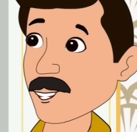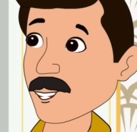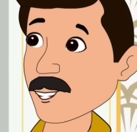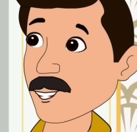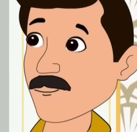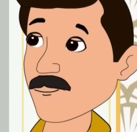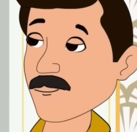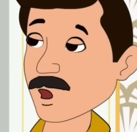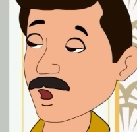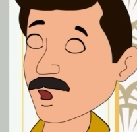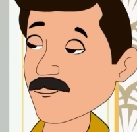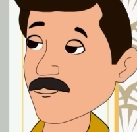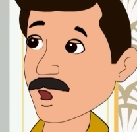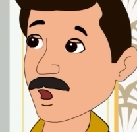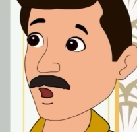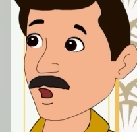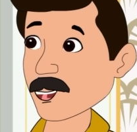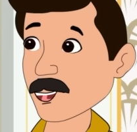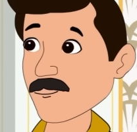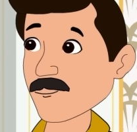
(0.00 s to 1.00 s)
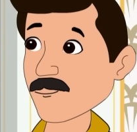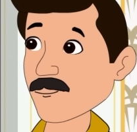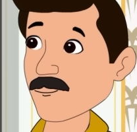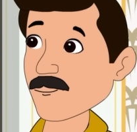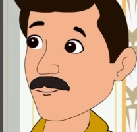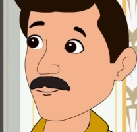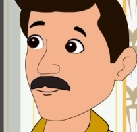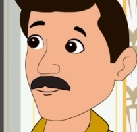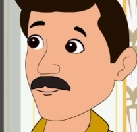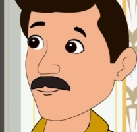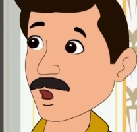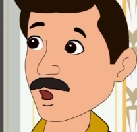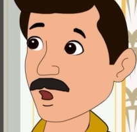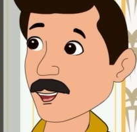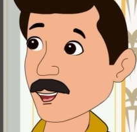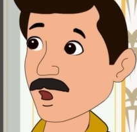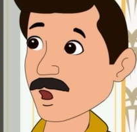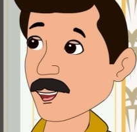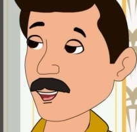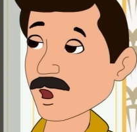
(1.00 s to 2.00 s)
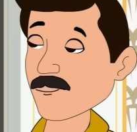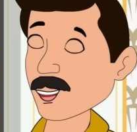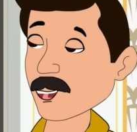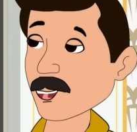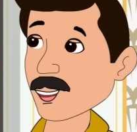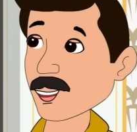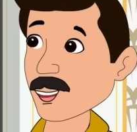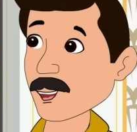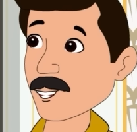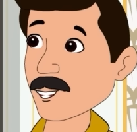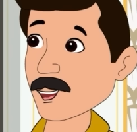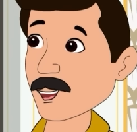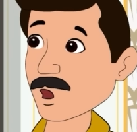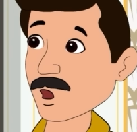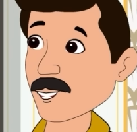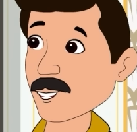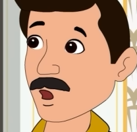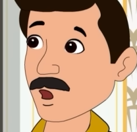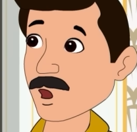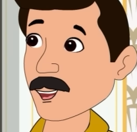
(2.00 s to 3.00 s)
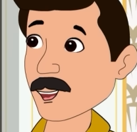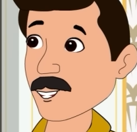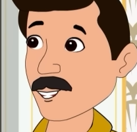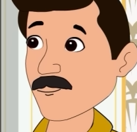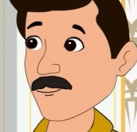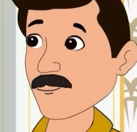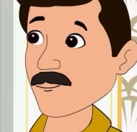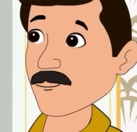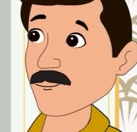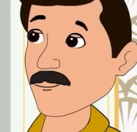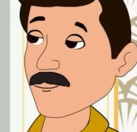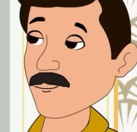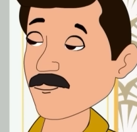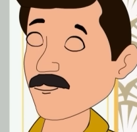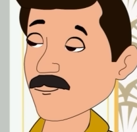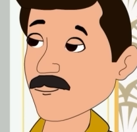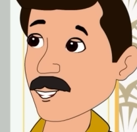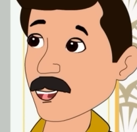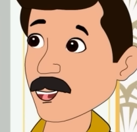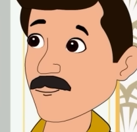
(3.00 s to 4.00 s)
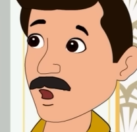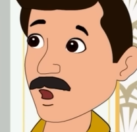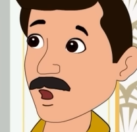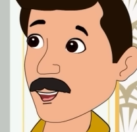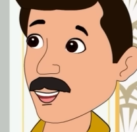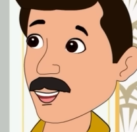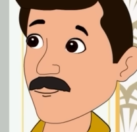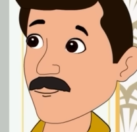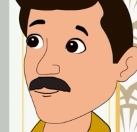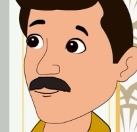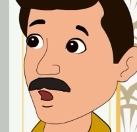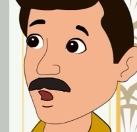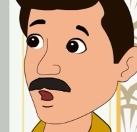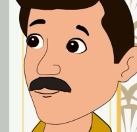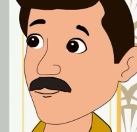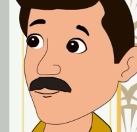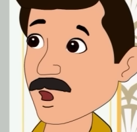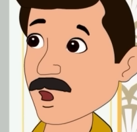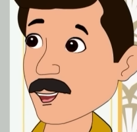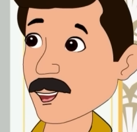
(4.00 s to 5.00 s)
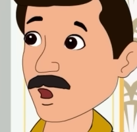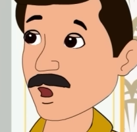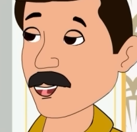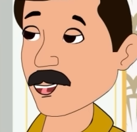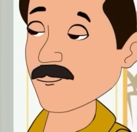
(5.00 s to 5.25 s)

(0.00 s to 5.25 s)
के लिए बाम है ना फिर इस तेल को मंगवाने की क्या ज़रूरत थी वो भी इतना महंगा